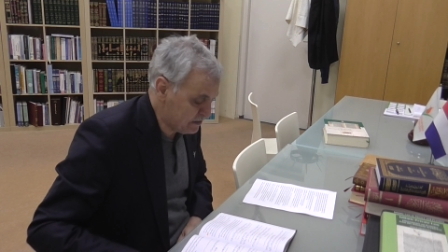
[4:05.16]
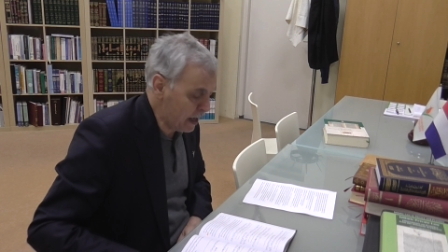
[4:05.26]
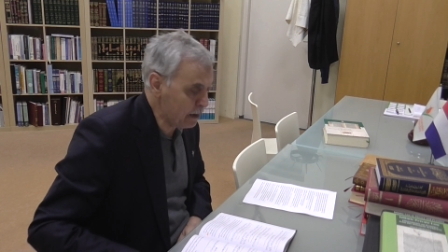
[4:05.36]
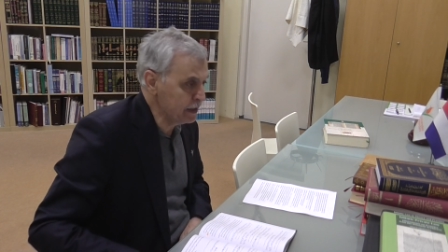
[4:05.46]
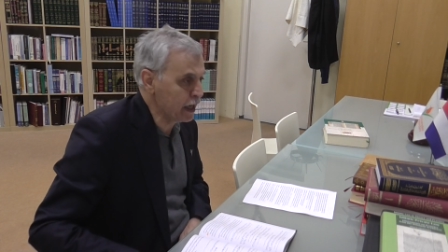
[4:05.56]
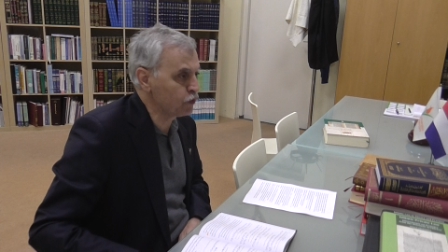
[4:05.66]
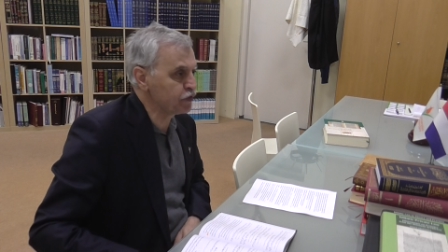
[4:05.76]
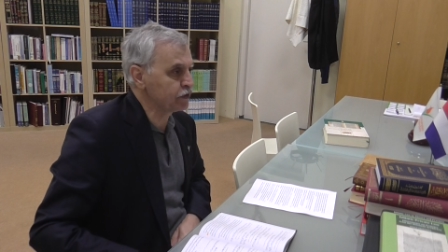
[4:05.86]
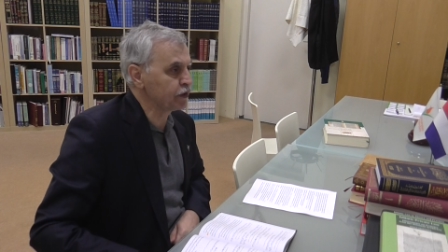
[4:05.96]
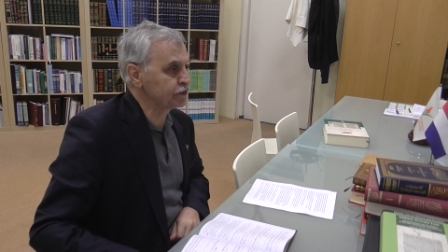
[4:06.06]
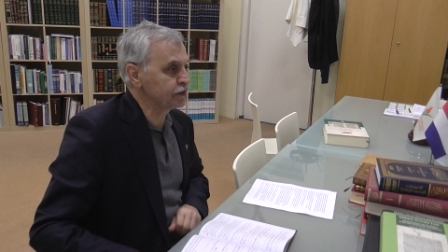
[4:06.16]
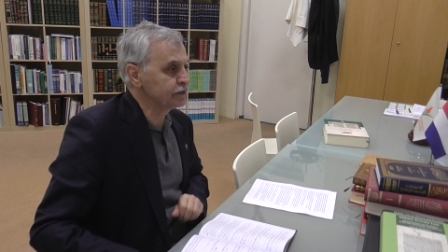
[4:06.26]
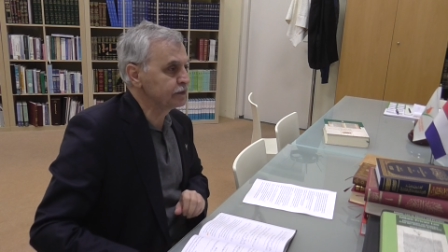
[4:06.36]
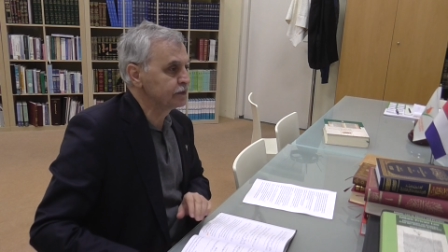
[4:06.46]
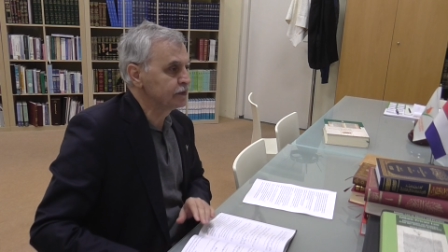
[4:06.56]
bi zehabin ev
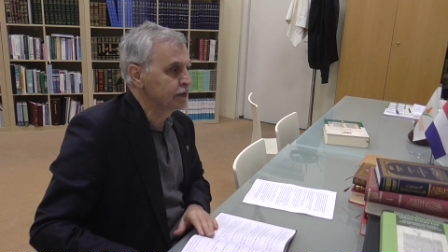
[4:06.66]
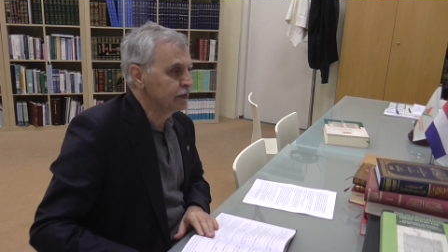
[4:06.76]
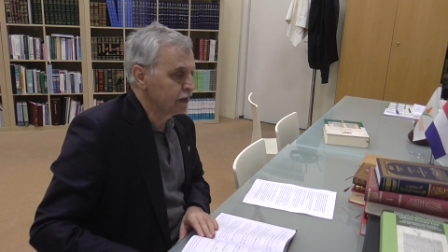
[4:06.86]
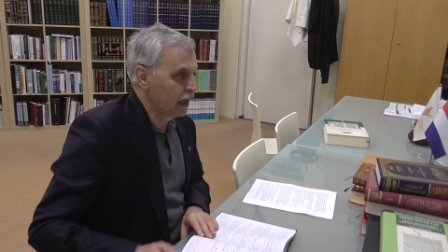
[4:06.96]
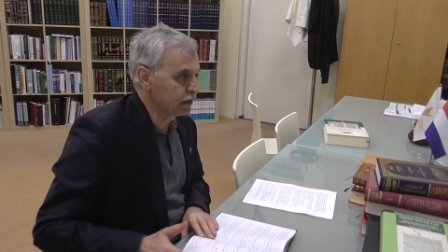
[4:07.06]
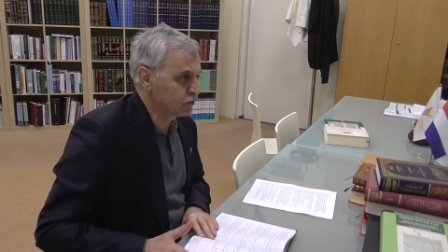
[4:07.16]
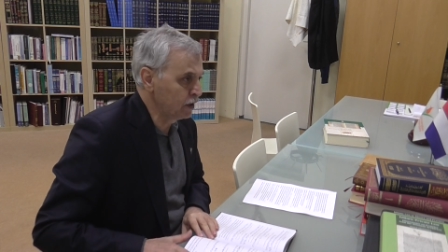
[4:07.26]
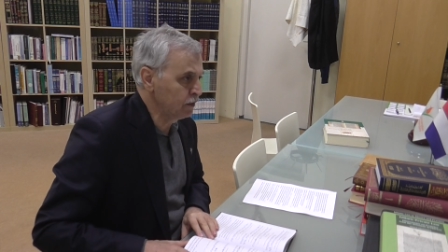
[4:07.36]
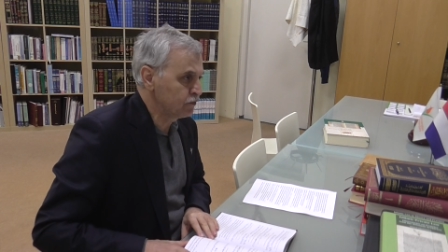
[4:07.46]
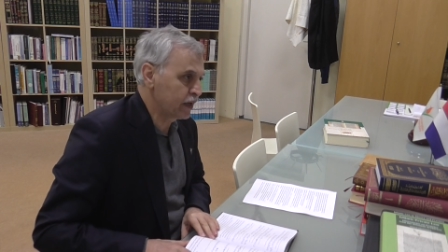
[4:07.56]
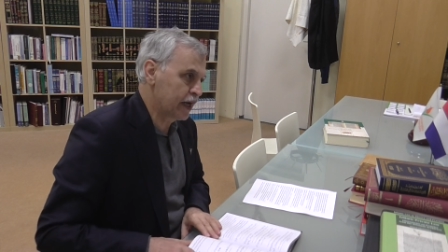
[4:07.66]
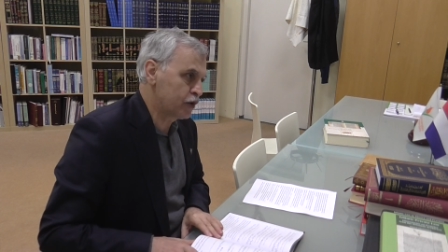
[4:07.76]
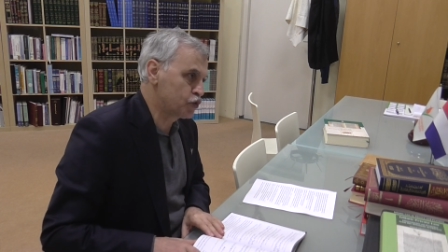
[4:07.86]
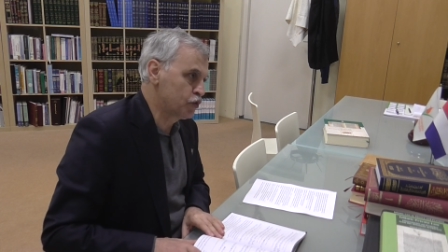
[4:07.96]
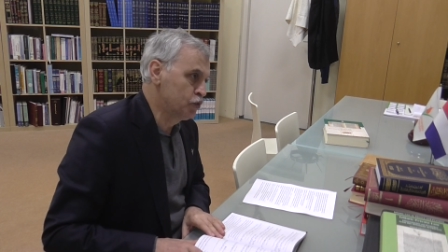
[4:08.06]
Altın veya
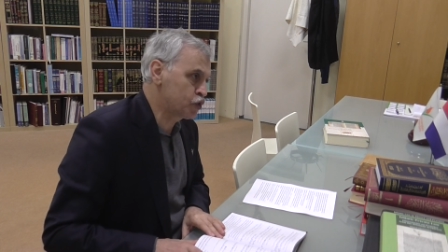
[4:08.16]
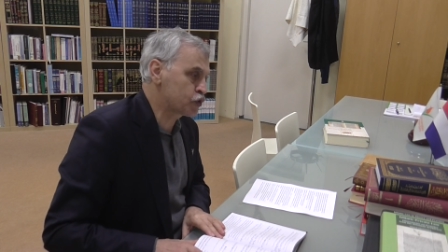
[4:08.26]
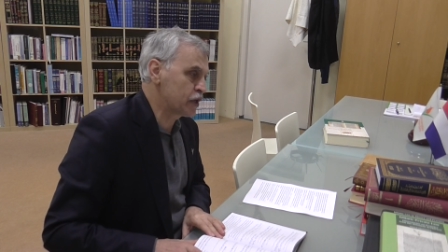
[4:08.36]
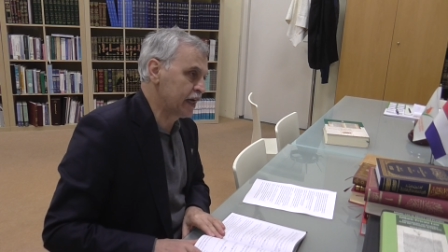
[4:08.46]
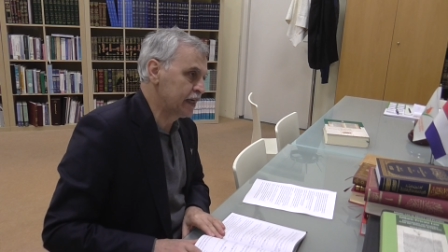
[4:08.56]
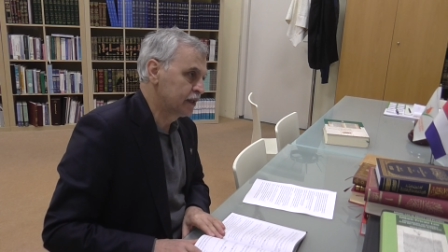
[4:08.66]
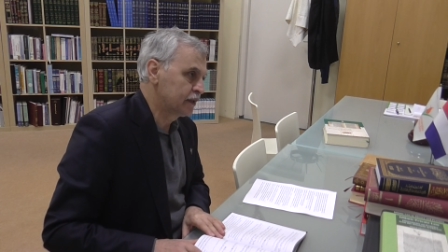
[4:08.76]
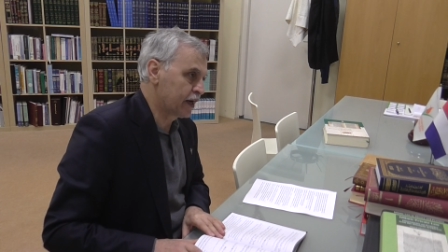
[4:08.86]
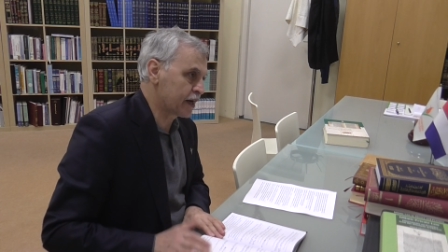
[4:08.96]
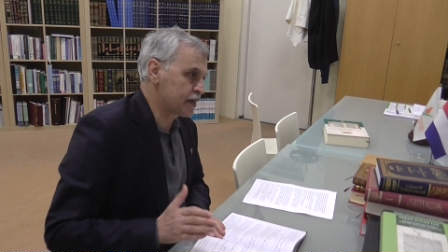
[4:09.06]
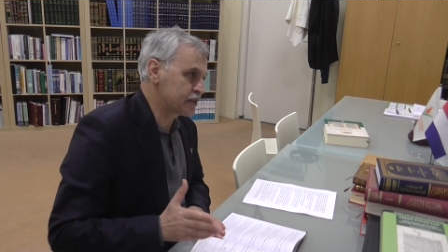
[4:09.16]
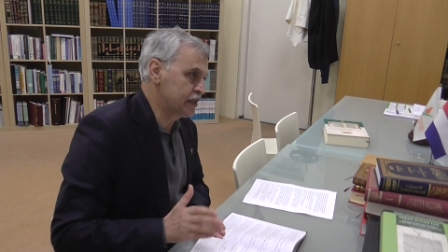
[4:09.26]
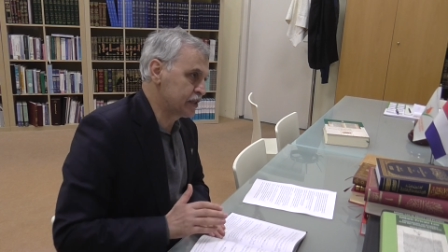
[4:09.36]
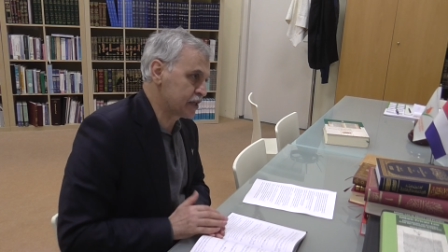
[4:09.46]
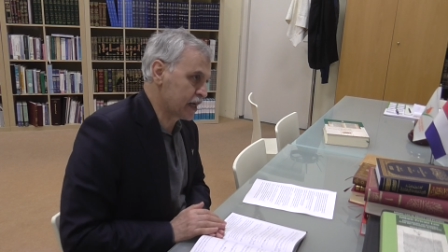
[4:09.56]
gümüşle
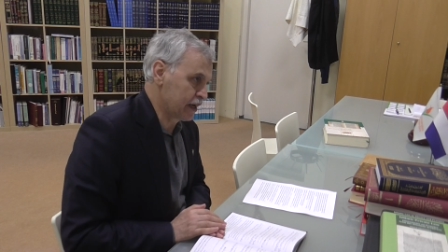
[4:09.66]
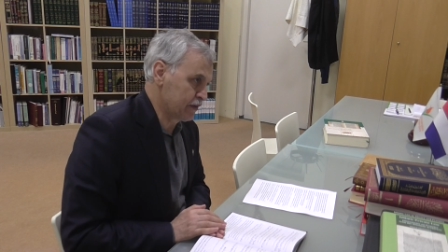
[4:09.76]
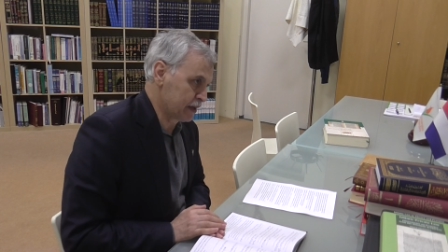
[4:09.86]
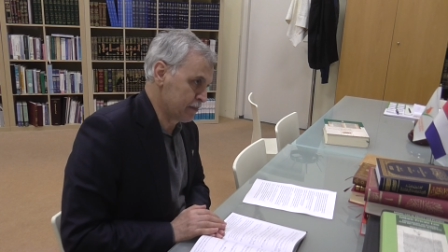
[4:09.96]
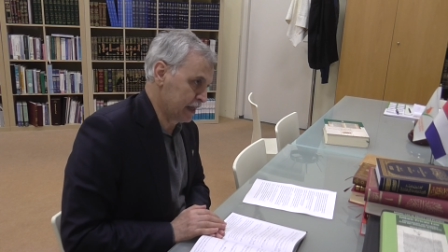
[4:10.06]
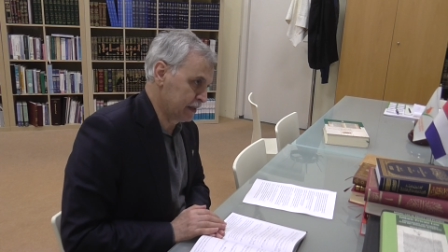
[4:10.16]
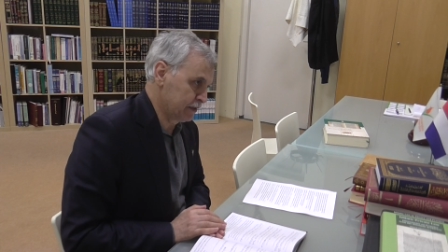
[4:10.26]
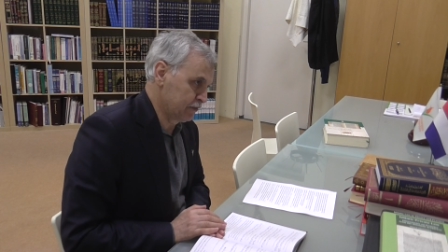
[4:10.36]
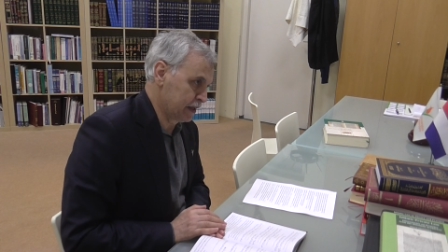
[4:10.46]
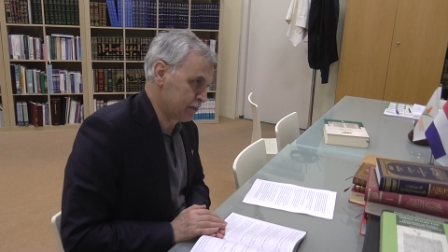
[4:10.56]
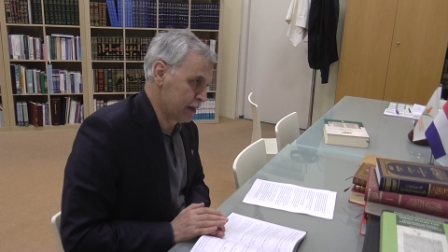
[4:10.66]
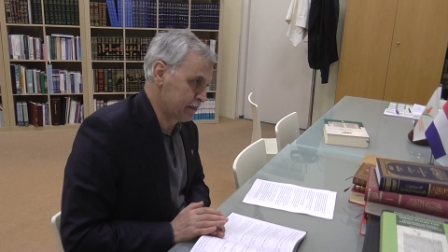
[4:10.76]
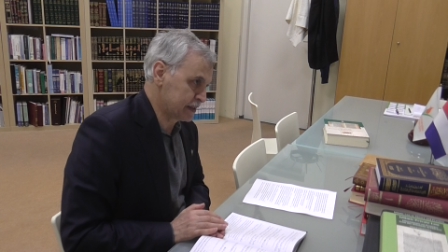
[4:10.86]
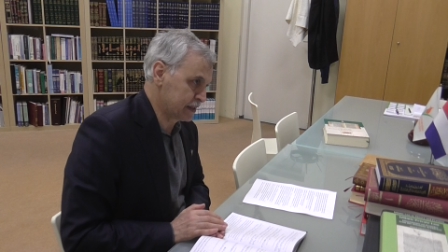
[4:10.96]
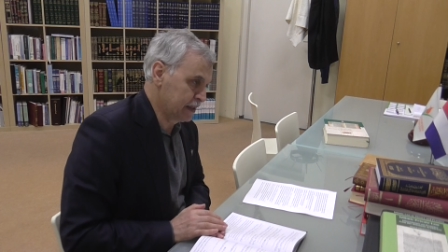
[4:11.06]
araziyi kira vermeli,
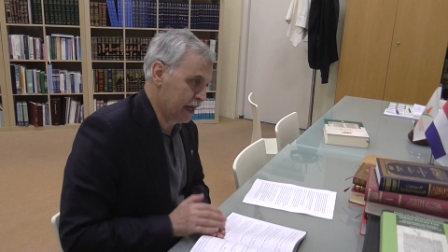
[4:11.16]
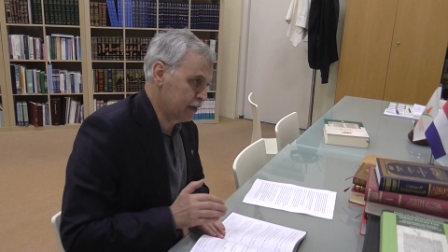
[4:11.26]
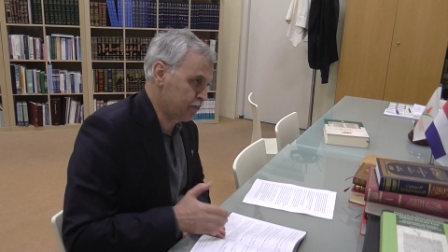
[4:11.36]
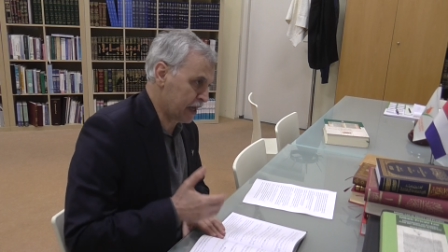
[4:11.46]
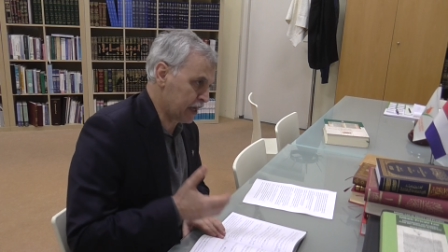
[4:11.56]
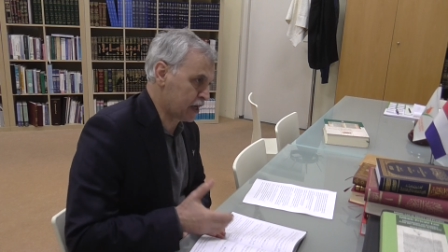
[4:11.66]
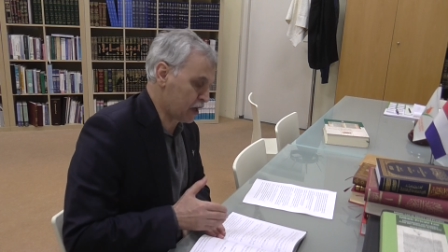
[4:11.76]
vermemizi. Yani para